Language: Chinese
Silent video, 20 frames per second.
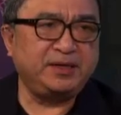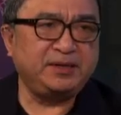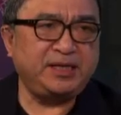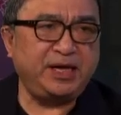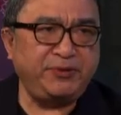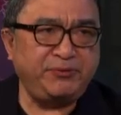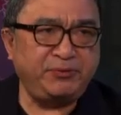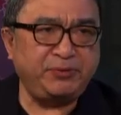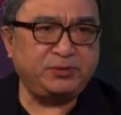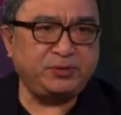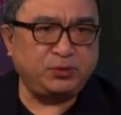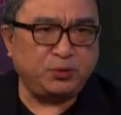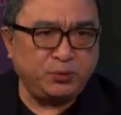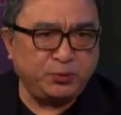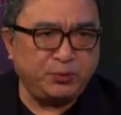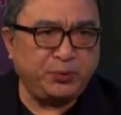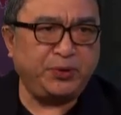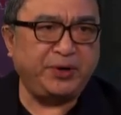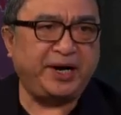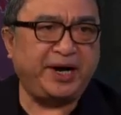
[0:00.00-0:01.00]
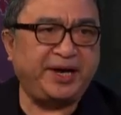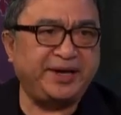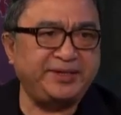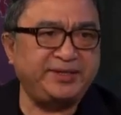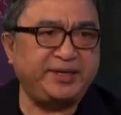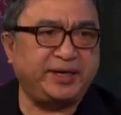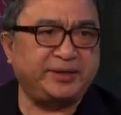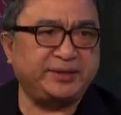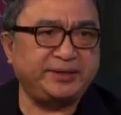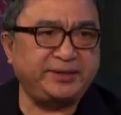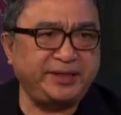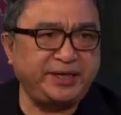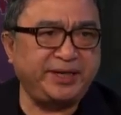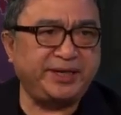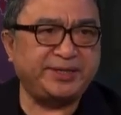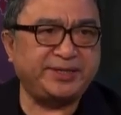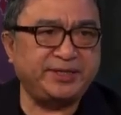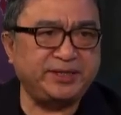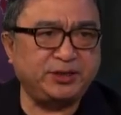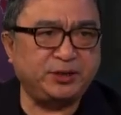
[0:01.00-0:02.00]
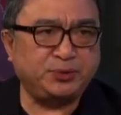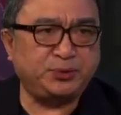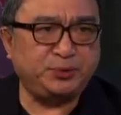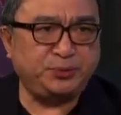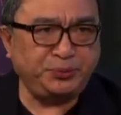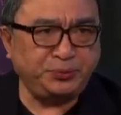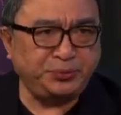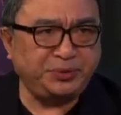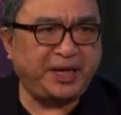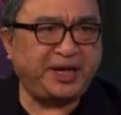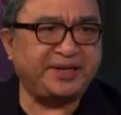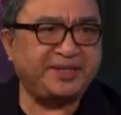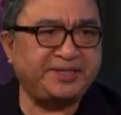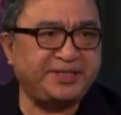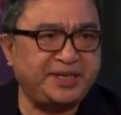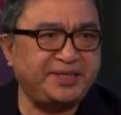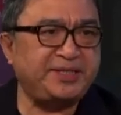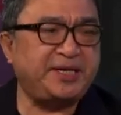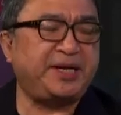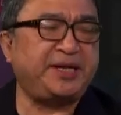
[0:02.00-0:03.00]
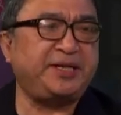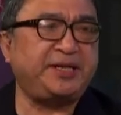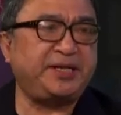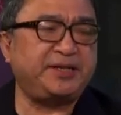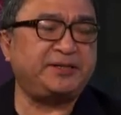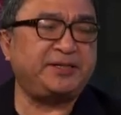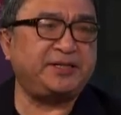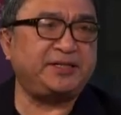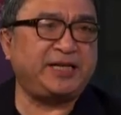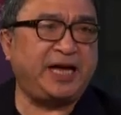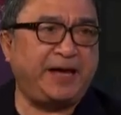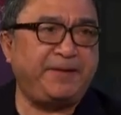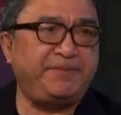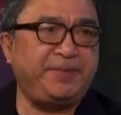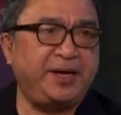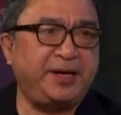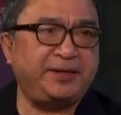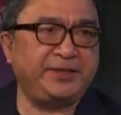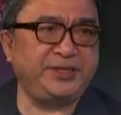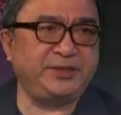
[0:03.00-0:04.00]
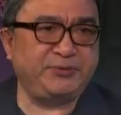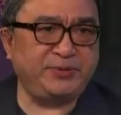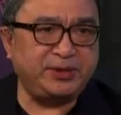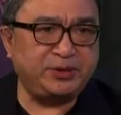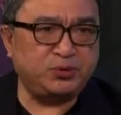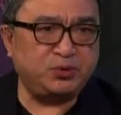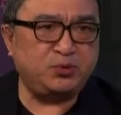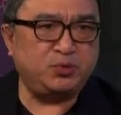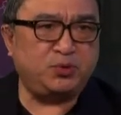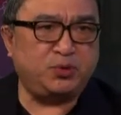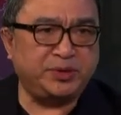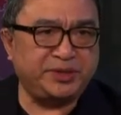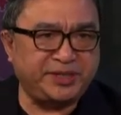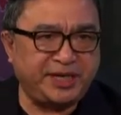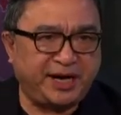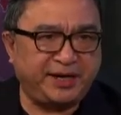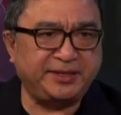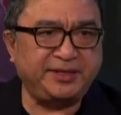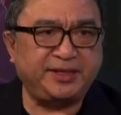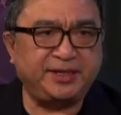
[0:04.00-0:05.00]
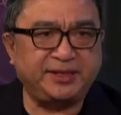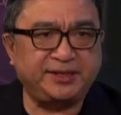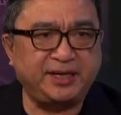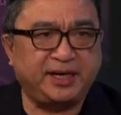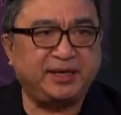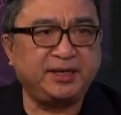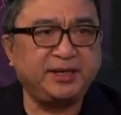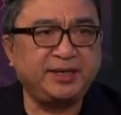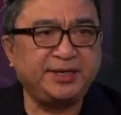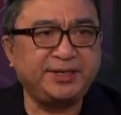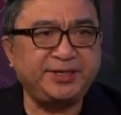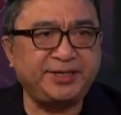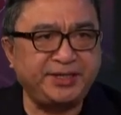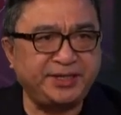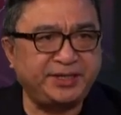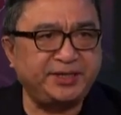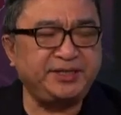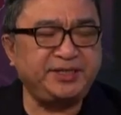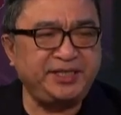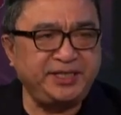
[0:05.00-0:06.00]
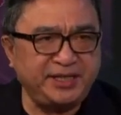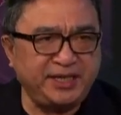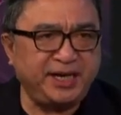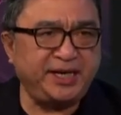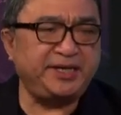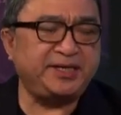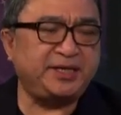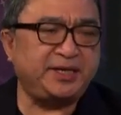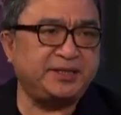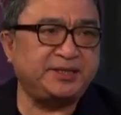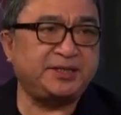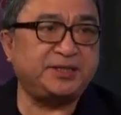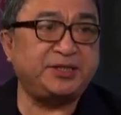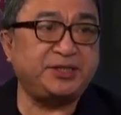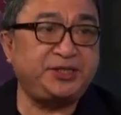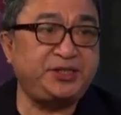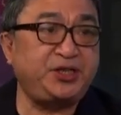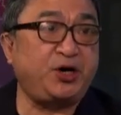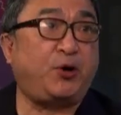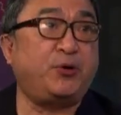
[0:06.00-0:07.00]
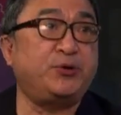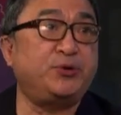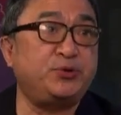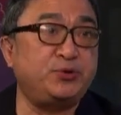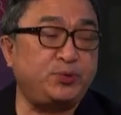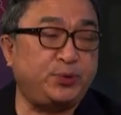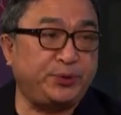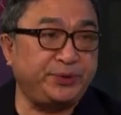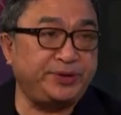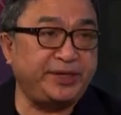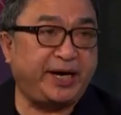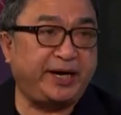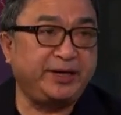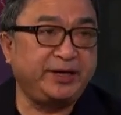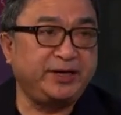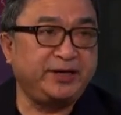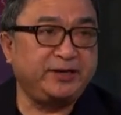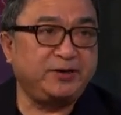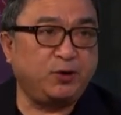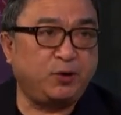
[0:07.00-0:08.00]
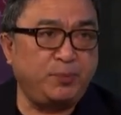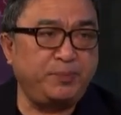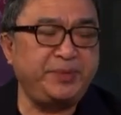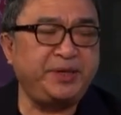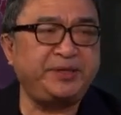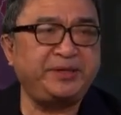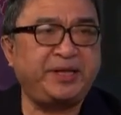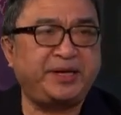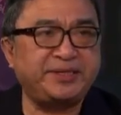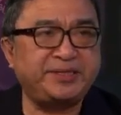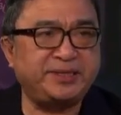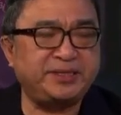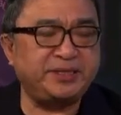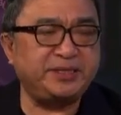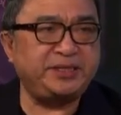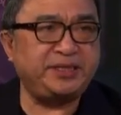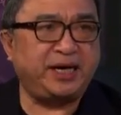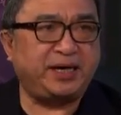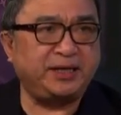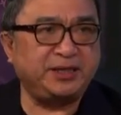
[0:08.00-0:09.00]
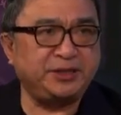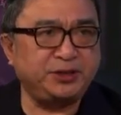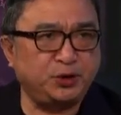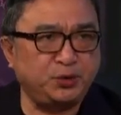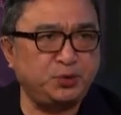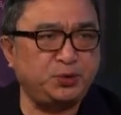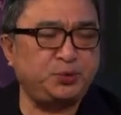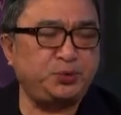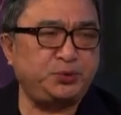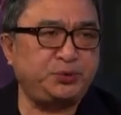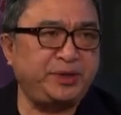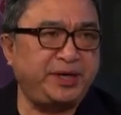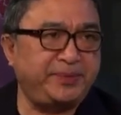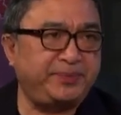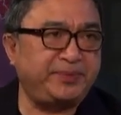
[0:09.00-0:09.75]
对于中国来讲，这也是一个巨大的生产力的一个改变。因为中国长期来讲是一个严格意义上是个小农国家，农民的思想受制于那